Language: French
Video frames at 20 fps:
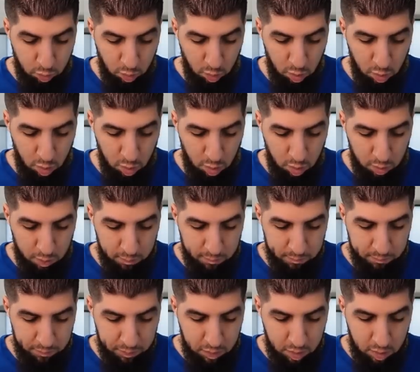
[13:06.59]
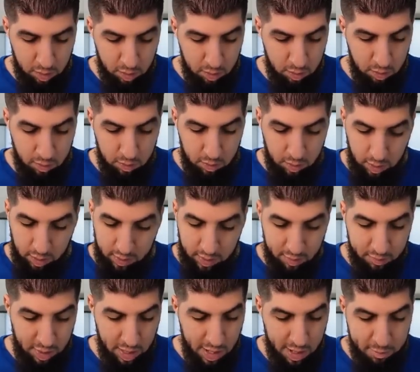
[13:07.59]
Oh là là
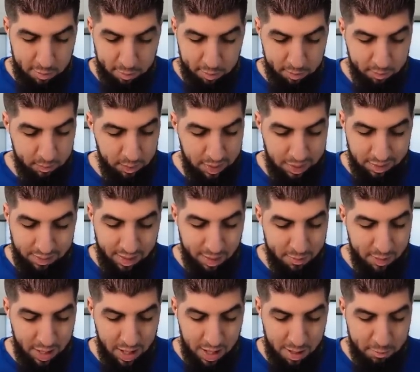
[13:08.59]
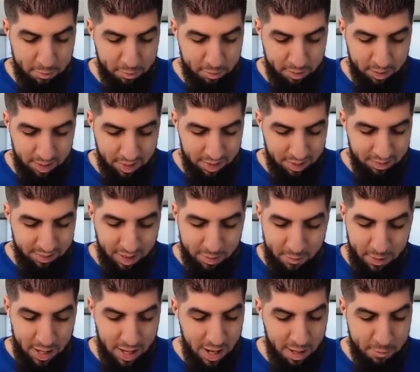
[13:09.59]
ça va élève. Ça va élève. Ça
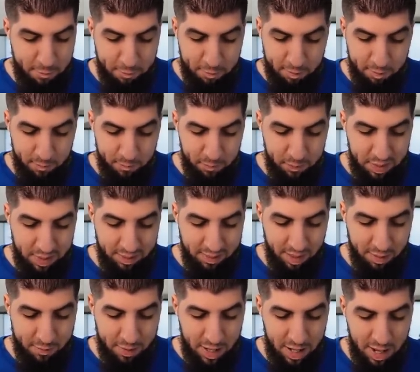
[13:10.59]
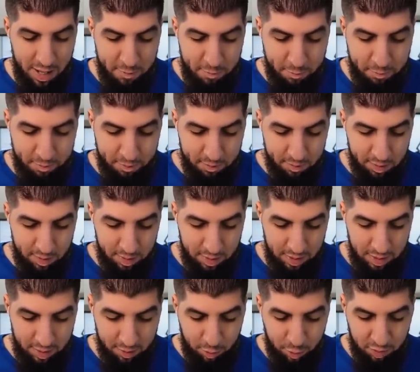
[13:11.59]
va élève. Ça va élève.
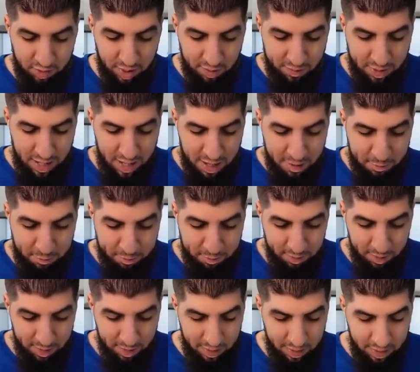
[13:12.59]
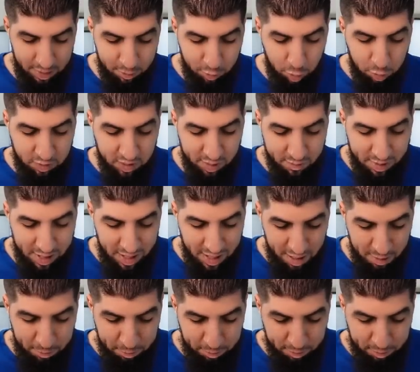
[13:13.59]
Est-ce que ça va élève Est-ce que ça va élève